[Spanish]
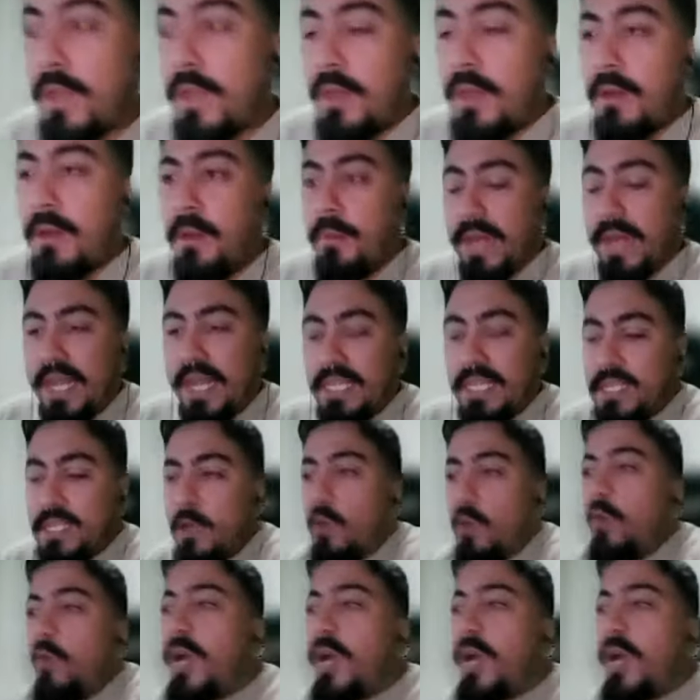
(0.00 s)
para que se lo
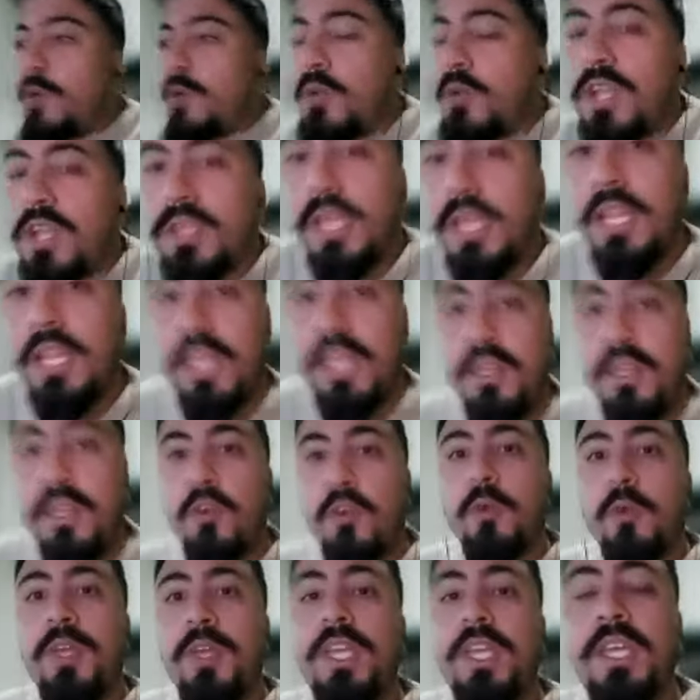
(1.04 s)
educa en un ideal de
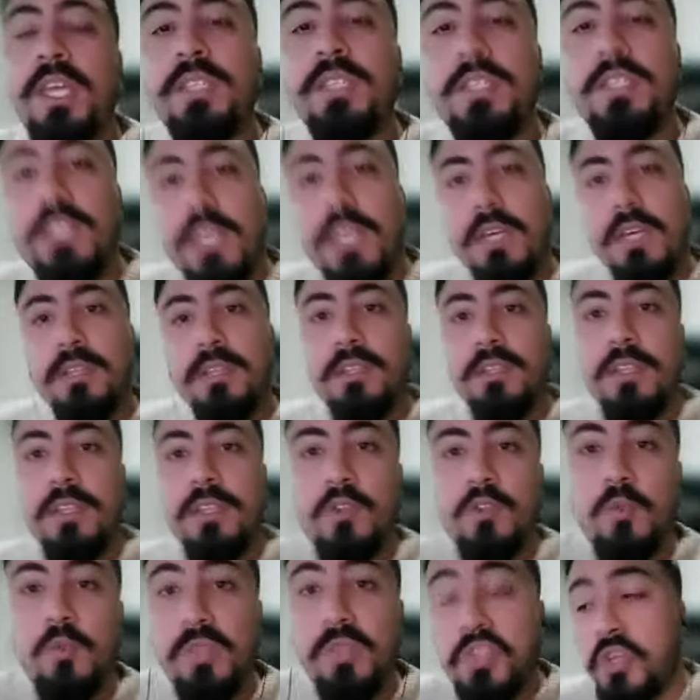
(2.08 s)
obediencia, de
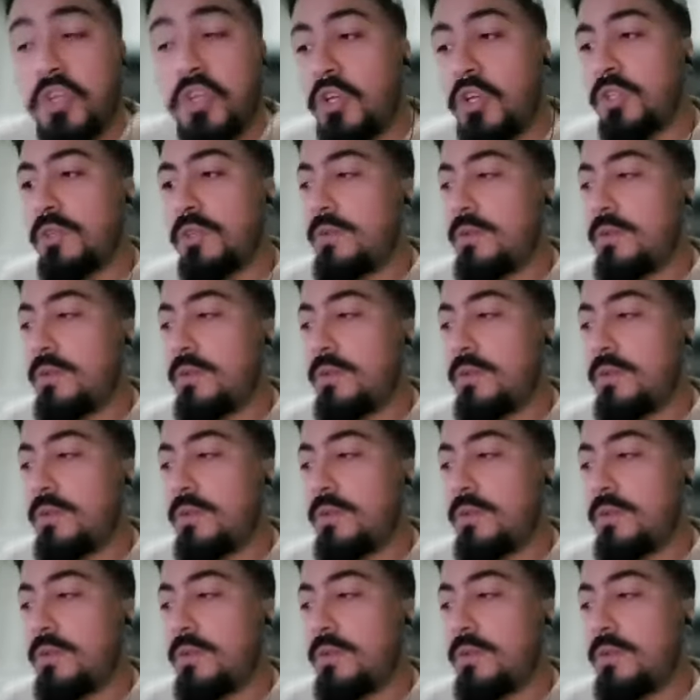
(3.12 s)
sumisión.